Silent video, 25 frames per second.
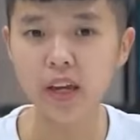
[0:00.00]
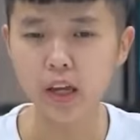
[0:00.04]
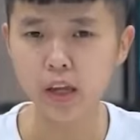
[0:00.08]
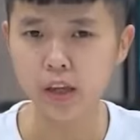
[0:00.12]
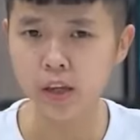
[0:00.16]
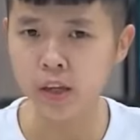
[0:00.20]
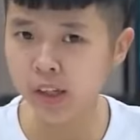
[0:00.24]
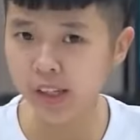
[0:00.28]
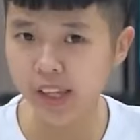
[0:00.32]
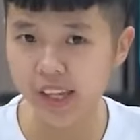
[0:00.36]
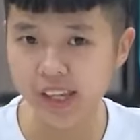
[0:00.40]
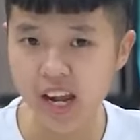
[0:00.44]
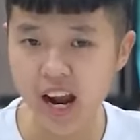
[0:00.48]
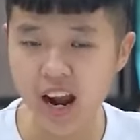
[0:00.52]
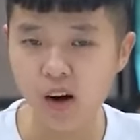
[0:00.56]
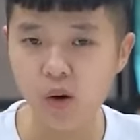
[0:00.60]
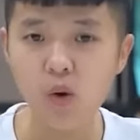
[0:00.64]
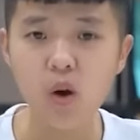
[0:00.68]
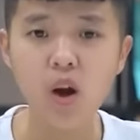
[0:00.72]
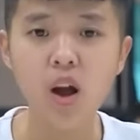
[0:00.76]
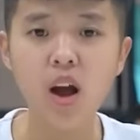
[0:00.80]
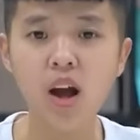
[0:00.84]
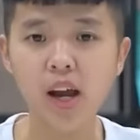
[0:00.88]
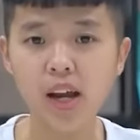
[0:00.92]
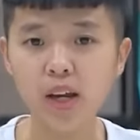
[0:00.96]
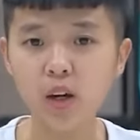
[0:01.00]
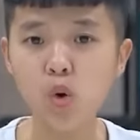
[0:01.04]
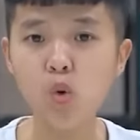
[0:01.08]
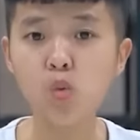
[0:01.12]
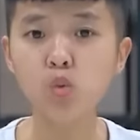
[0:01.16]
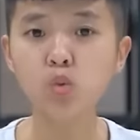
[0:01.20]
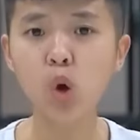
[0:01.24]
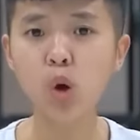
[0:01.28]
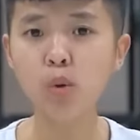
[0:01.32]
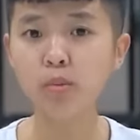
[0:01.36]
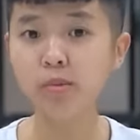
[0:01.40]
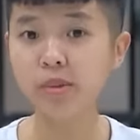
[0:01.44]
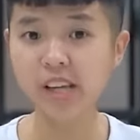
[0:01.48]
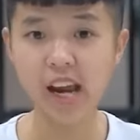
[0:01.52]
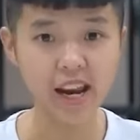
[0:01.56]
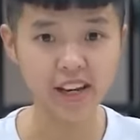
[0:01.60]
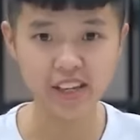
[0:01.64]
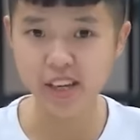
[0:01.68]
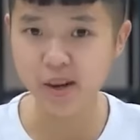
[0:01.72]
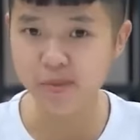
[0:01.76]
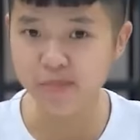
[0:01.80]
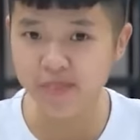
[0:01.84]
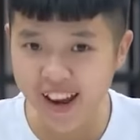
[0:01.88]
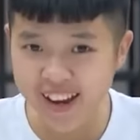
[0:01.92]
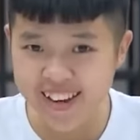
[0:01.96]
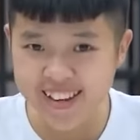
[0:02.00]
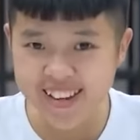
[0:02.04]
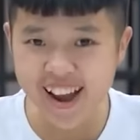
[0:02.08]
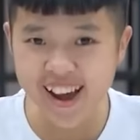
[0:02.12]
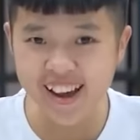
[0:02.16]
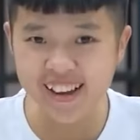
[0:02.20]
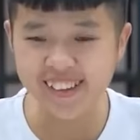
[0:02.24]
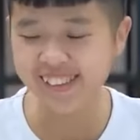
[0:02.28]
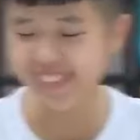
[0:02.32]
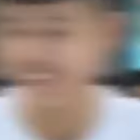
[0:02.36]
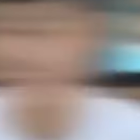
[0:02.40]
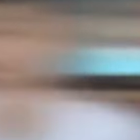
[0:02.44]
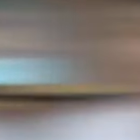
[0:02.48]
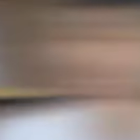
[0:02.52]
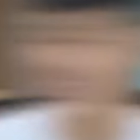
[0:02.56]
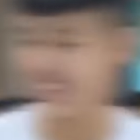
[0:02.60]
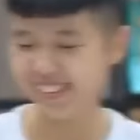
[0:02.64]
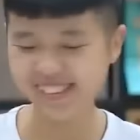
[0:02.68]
vị như thế nào. Hãy cùng Tôm trải nghiệm ngay nhá.